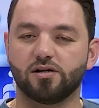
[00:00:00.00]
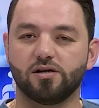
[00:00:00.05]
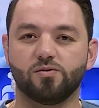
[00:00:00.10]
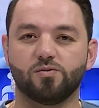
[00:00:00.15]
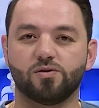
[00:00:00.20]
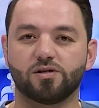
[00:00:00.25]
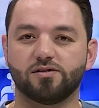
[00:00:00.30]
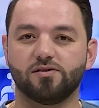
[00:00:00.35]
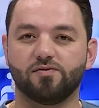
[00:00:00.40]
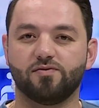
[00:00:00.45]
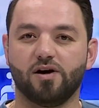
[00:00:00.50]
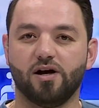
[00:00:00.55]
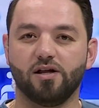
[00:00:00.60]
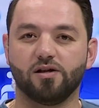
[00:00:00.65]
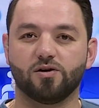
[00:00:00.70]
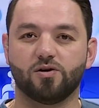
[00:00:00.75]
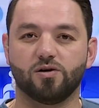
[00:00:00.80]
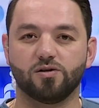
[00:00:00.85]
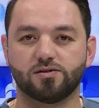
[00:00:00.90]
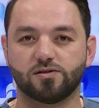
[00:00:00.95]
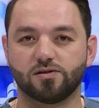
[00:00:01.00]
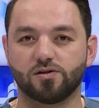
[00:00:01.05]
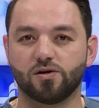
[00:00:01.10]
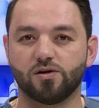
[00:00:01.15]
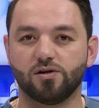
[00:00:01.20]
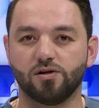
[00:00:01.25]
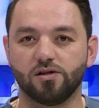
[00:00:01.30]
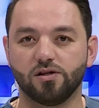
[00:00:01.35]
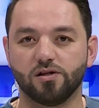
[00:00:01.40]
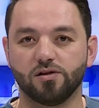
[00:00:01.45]
وارتفاع
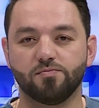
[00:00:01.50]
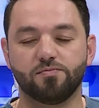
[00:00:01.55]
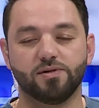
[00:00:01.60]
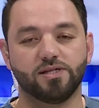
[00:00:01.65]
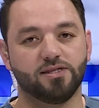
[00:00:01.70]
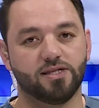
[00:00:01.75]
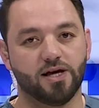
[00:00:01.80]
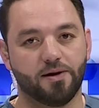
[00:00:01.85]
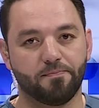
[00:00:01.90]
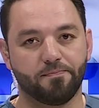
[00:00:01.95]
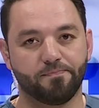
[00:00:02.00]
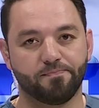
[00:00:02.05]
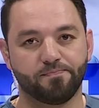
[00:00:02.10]
الكوليسترول بالدم.